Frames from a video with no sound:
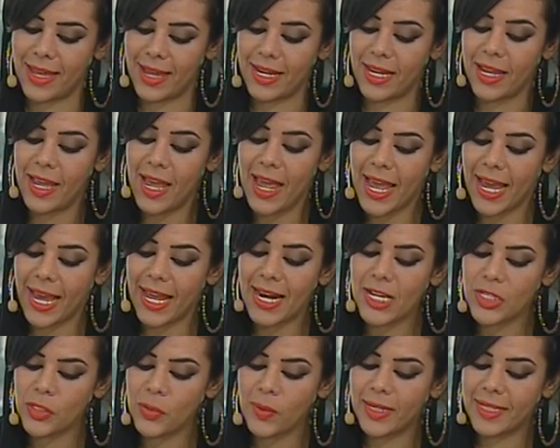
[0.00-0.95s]
ثاني
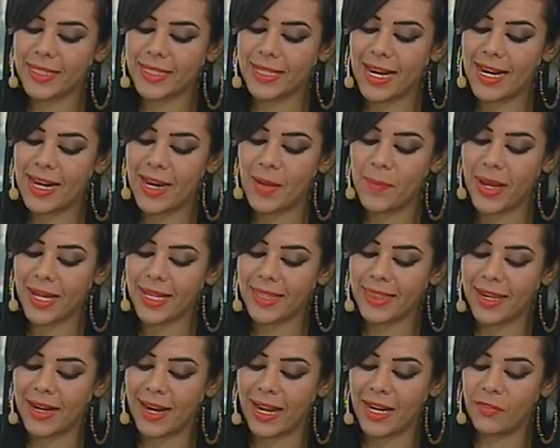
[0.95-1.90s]
خلينا شوي نتكلم
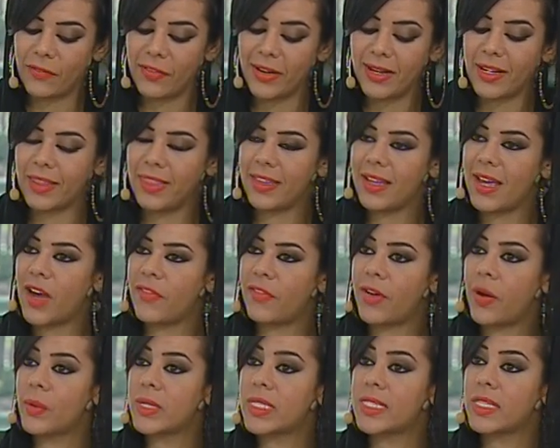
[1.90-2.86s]
ايضا عن فن
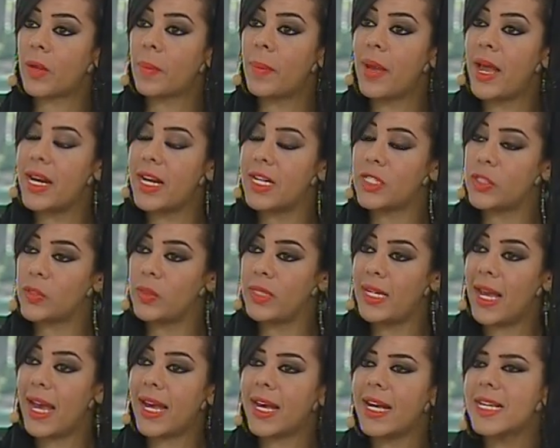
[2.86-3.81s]
الضيافه واستقبال
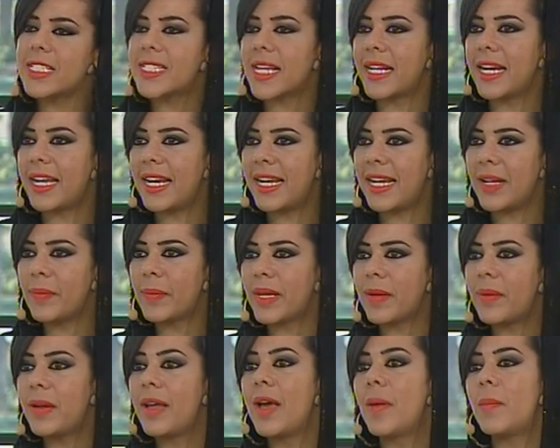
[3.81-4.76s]
السياح خاصه انه يمكن